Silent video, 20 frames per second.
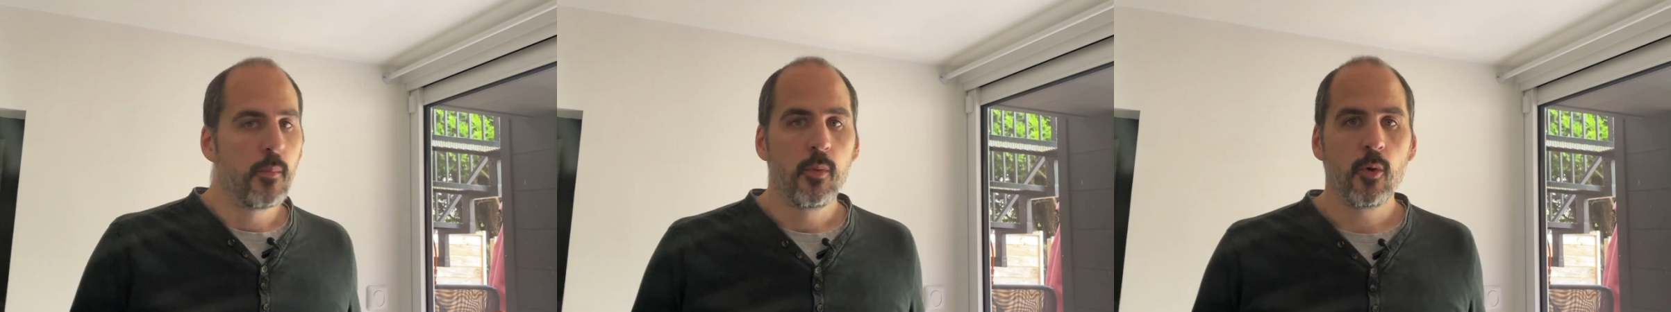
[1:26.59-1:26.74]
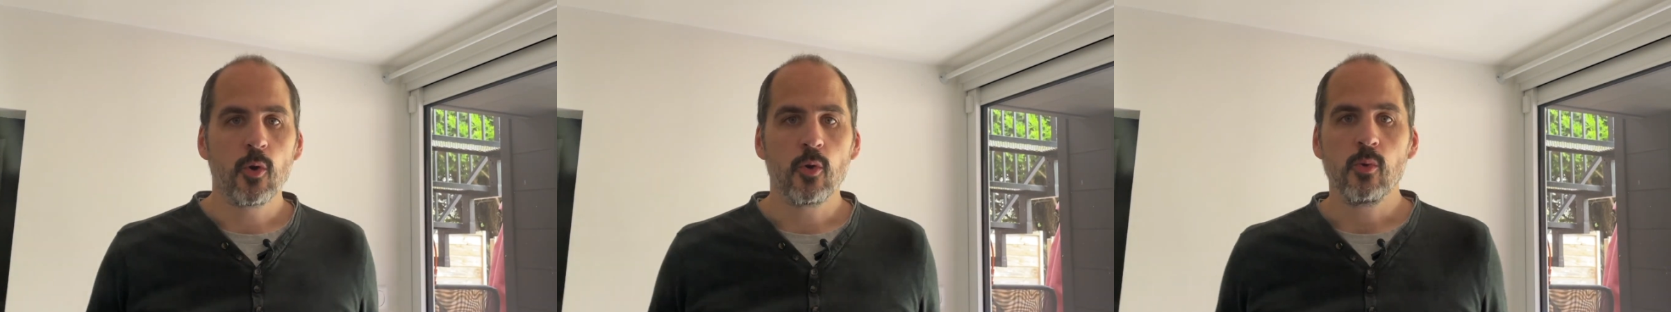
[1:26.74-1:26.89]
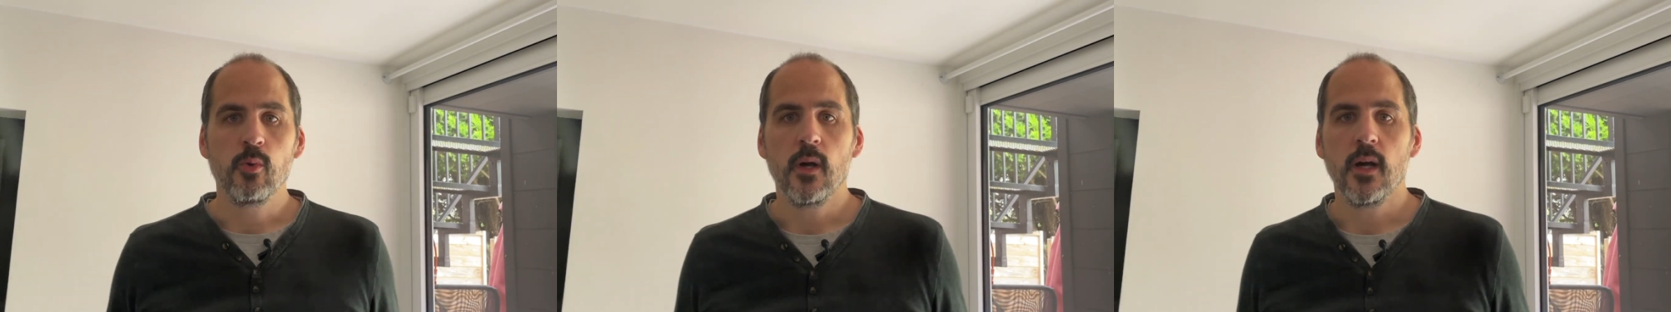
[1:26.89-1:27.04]

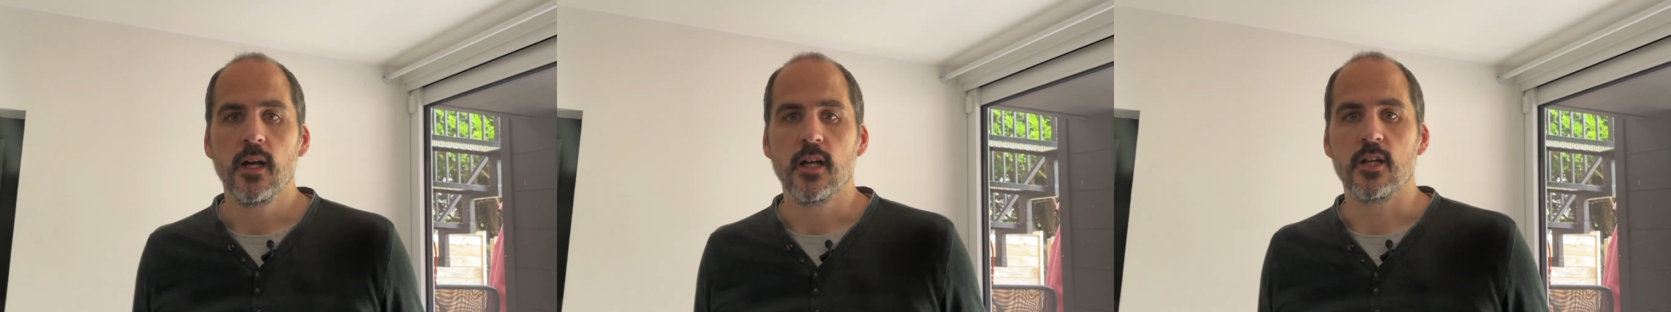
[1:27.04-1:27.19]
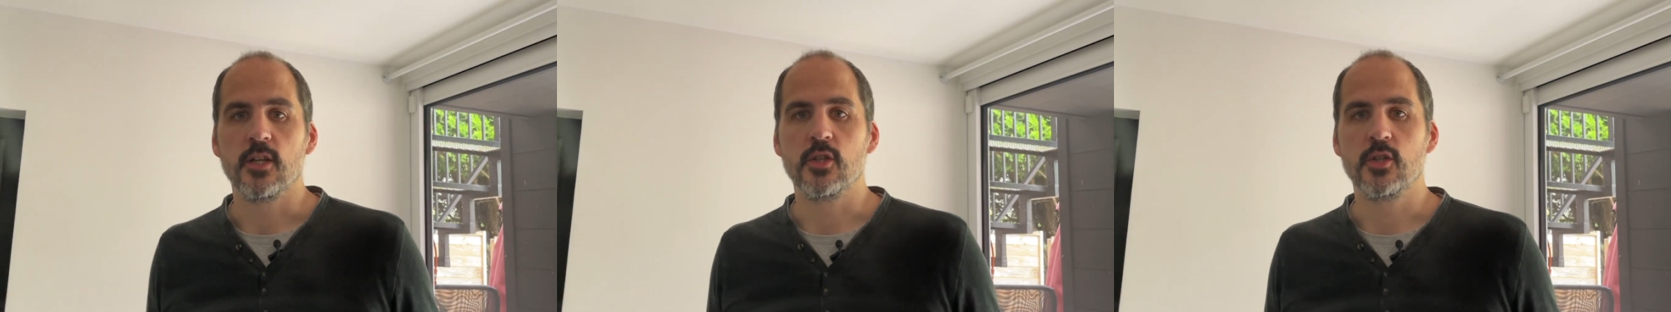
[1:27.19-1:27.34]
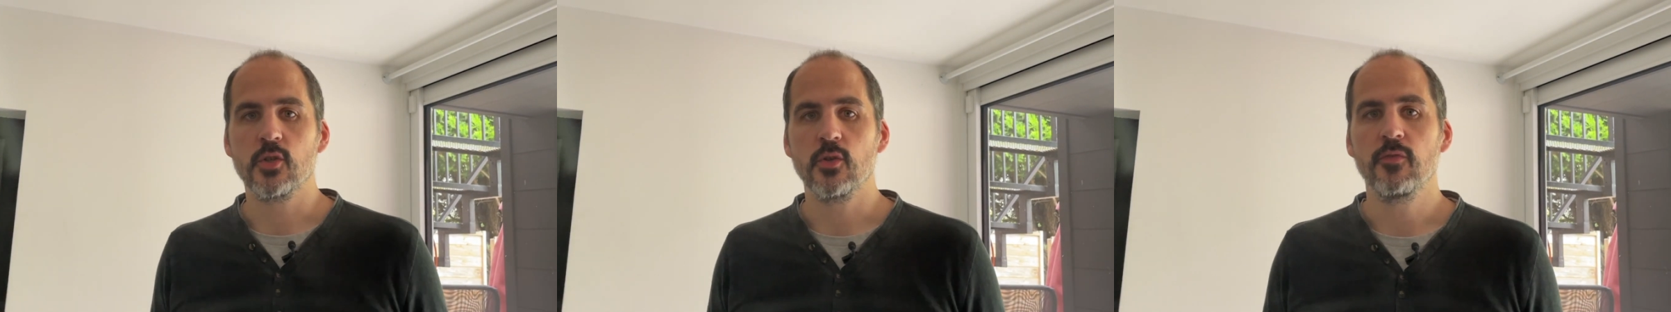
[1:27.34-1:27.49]

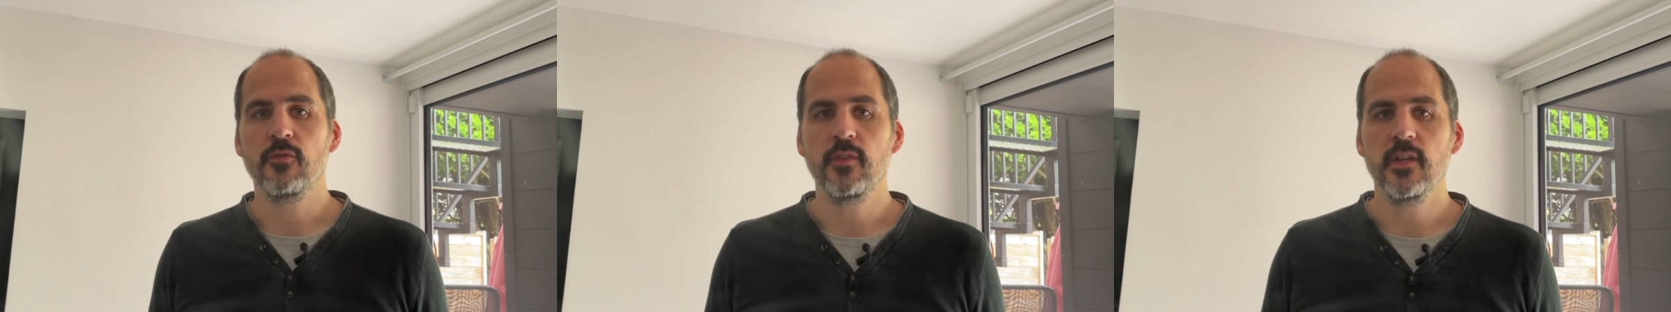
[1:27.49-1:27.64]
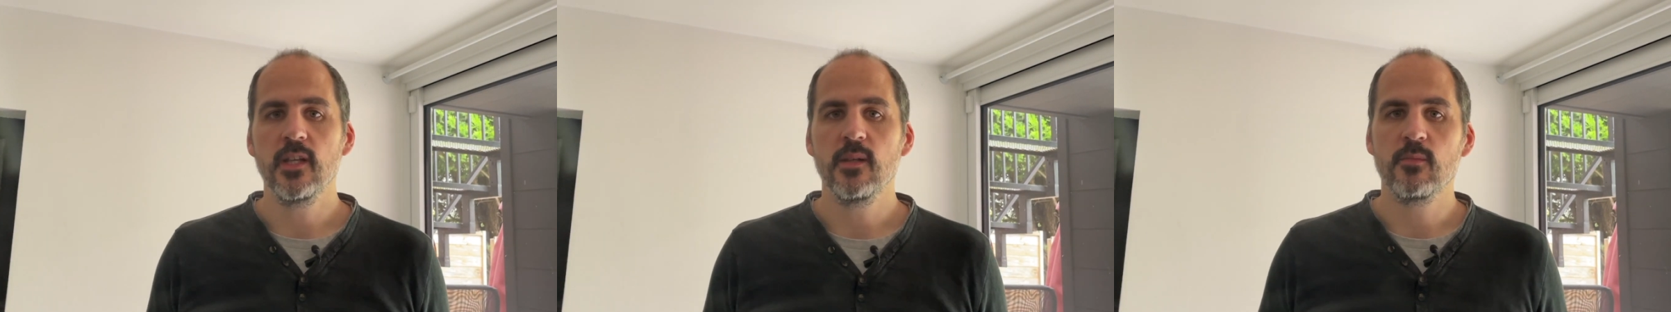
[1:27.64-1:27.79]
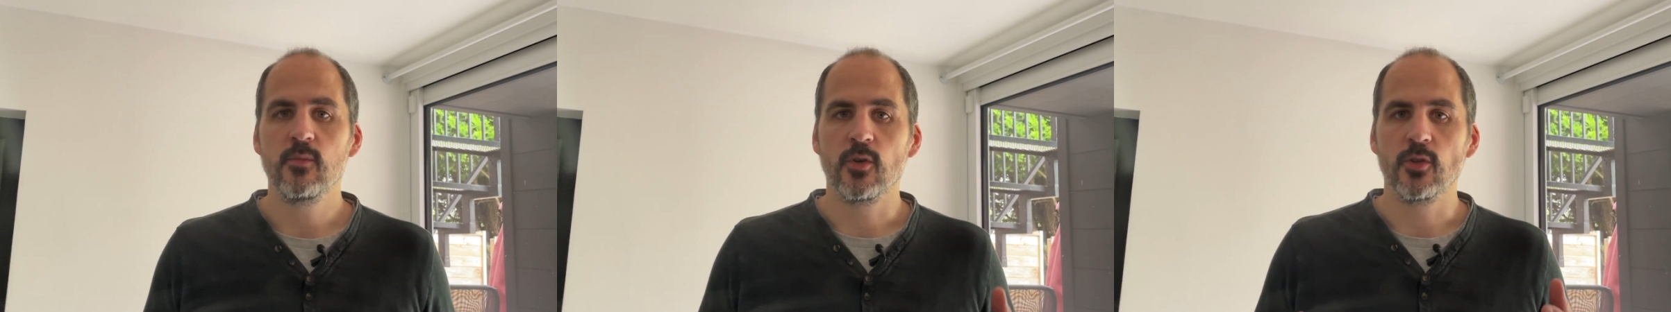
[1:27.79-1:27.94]
Pourquoi je
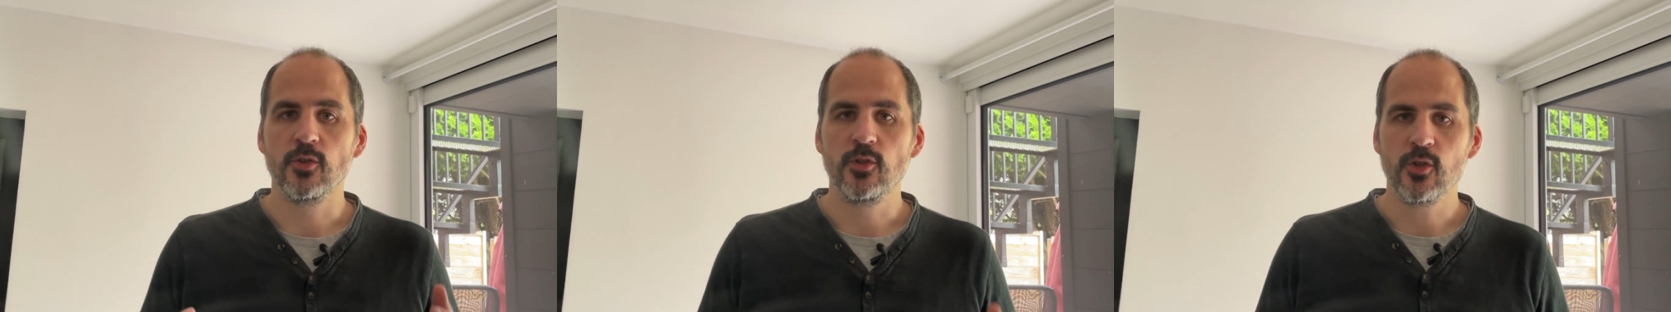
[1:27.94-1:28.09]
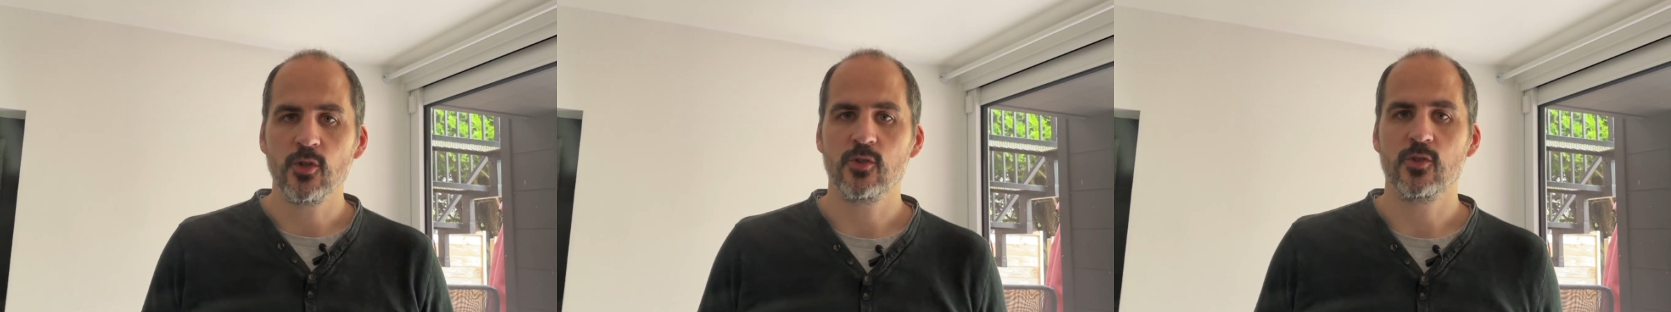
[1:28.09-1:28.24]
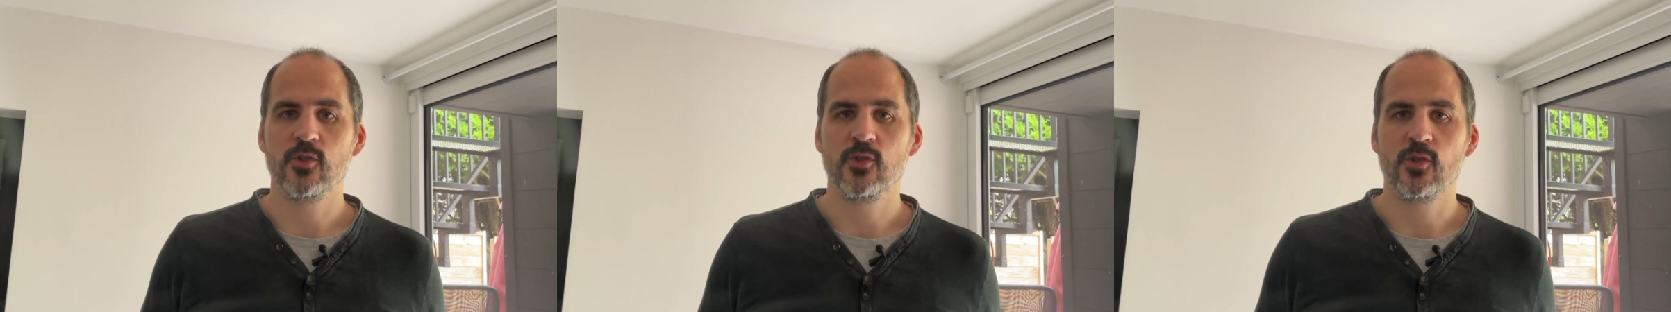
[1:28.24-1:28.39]
filme
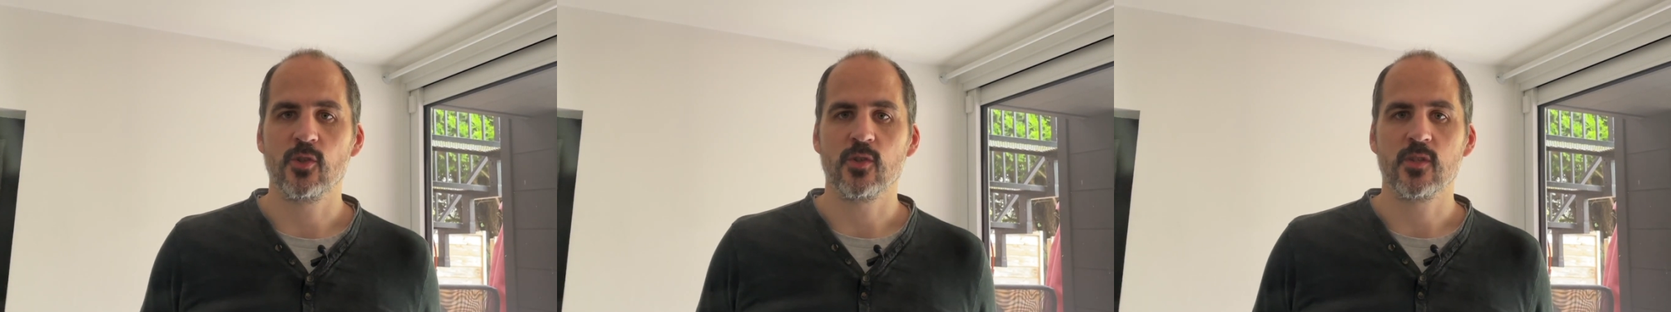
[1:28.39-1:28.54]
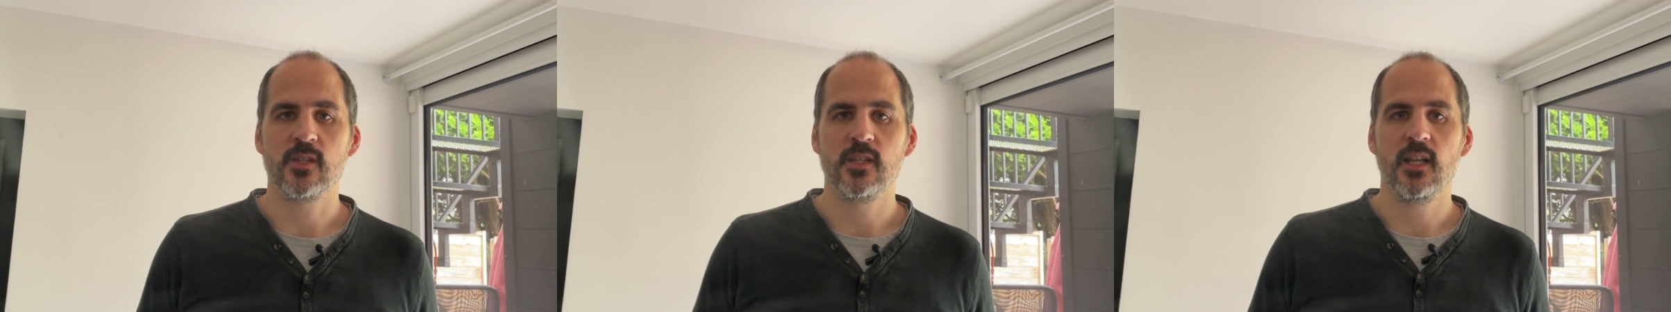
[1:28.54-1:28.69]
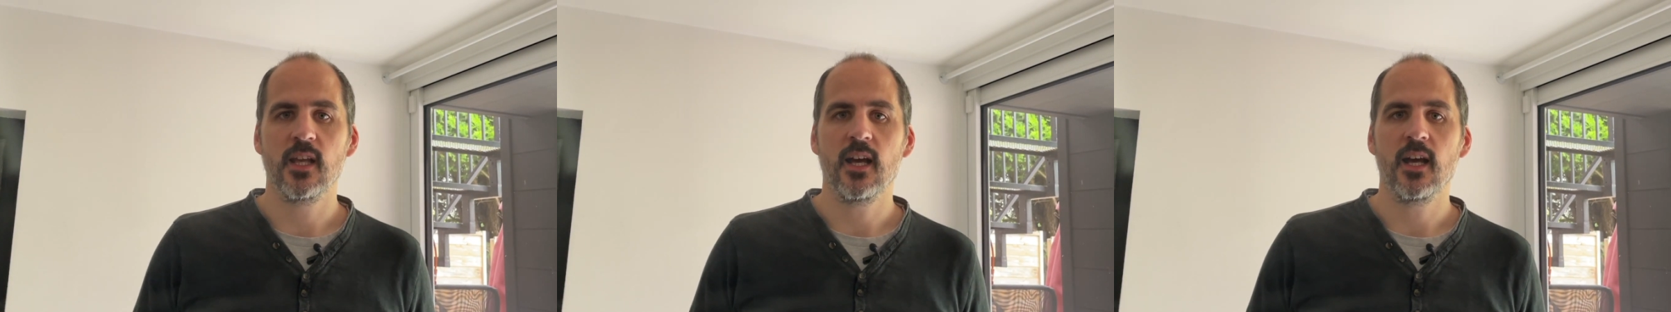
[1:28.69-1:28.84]
dans ce
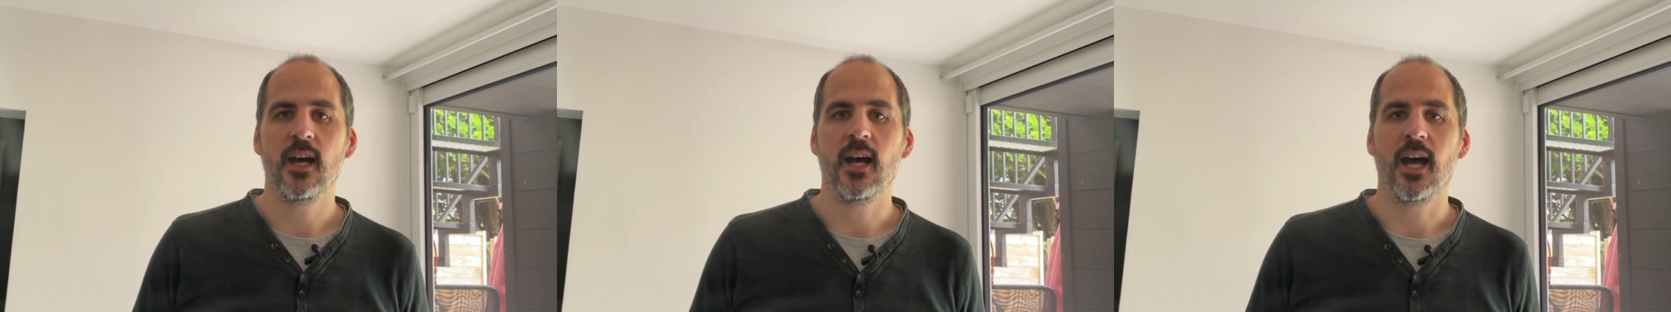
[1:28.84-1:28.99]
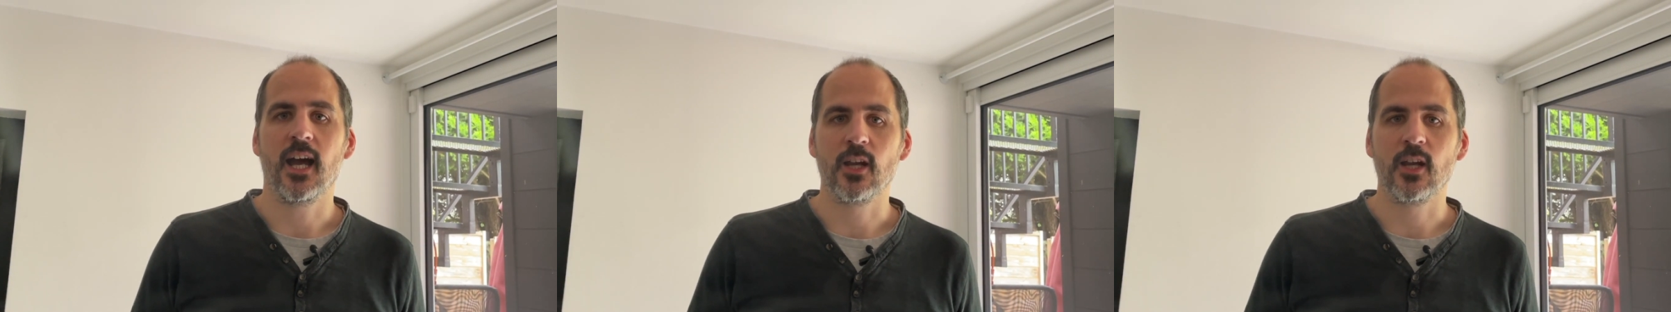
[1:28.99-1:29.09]
sens-là